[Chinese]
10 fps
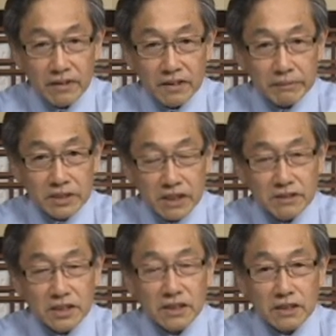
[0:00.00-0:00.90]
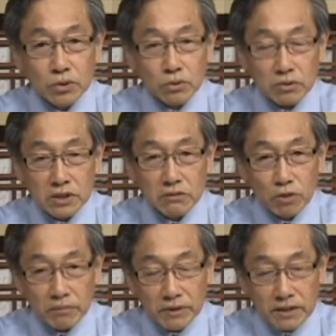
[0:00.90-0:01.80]
那么真正的主是
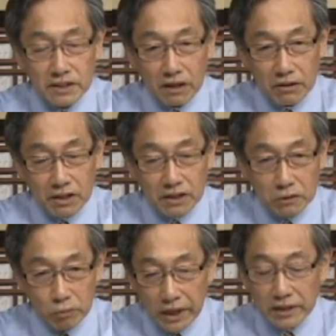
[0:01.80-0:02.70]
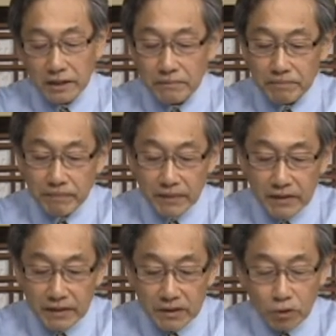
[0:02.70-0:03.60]
我们要可畏的。
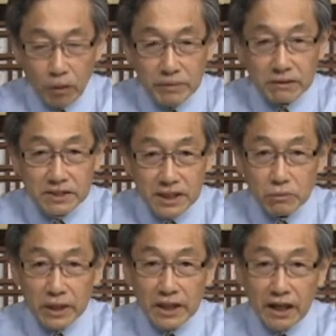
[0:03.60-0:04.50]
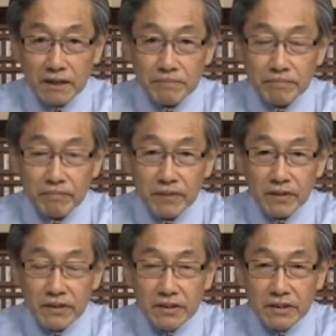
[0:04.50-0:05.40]
我们要敬畏他，
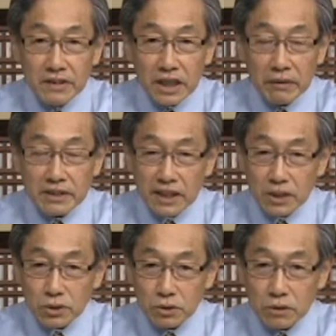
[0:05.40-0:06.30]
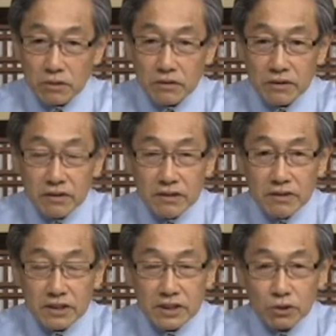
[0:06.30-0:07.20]
因为这个主
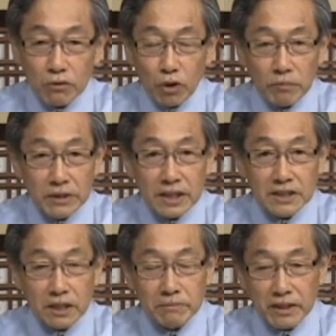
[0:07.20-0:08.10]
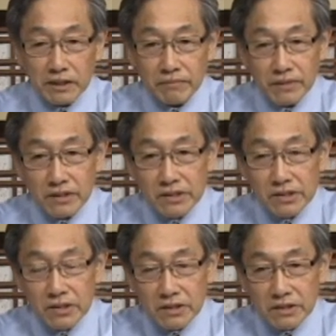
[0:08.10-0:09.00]
是对我们的生命，
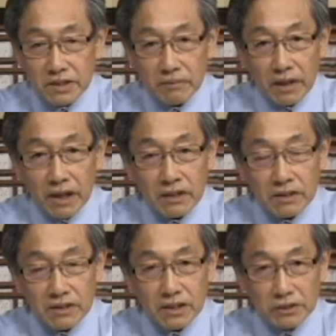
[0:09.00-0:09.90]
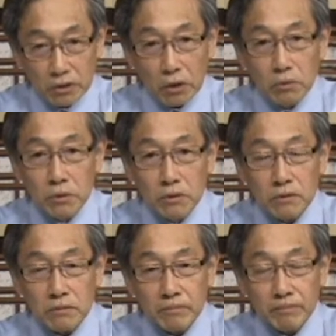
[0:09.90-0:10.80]
那么的有无，